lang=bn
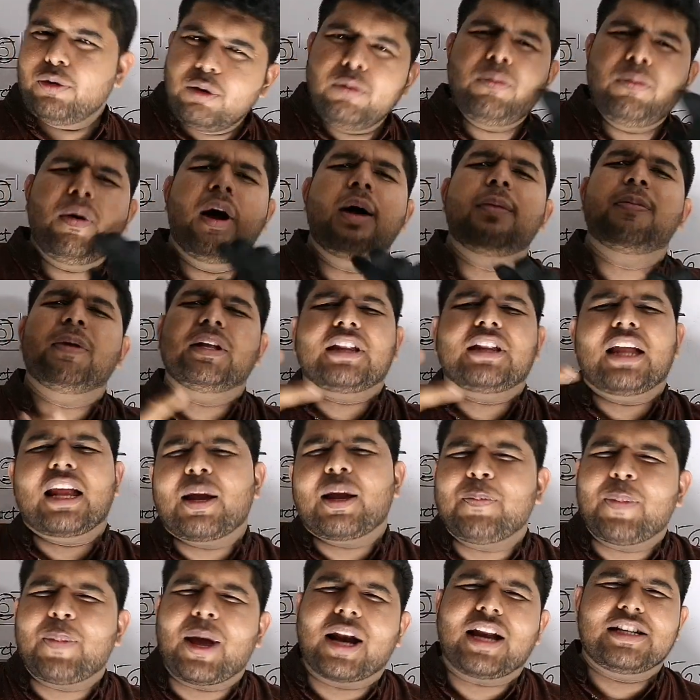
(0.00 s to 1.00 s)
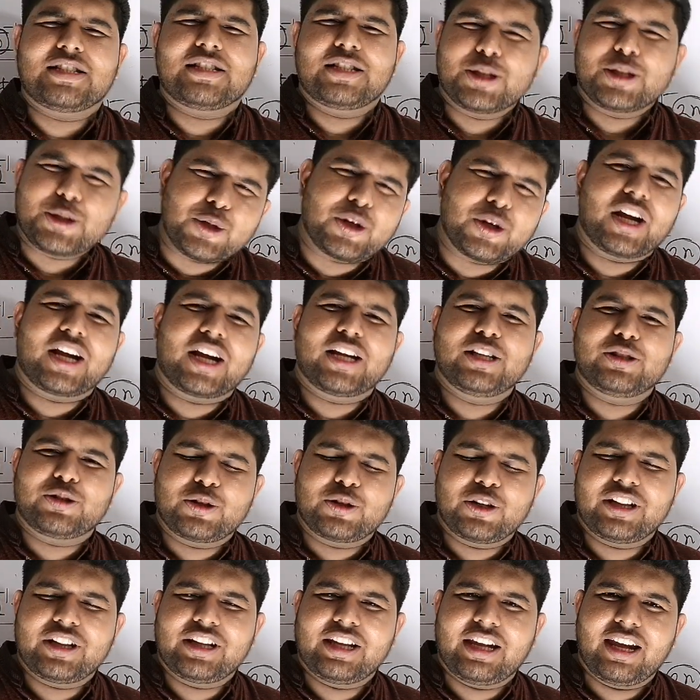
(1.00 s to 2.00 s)
কোনোভাবে তারা বানাইছে জগা
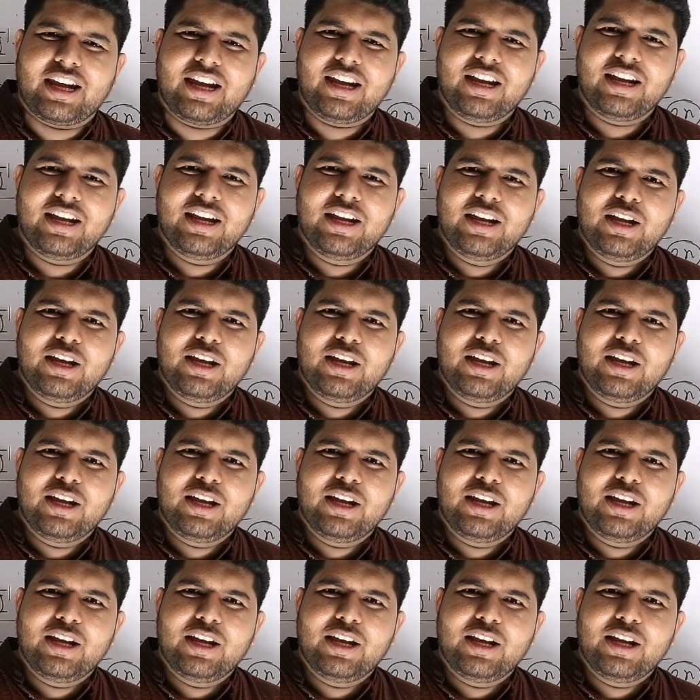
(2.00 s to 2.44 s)
খিচুড়ি দিয়ে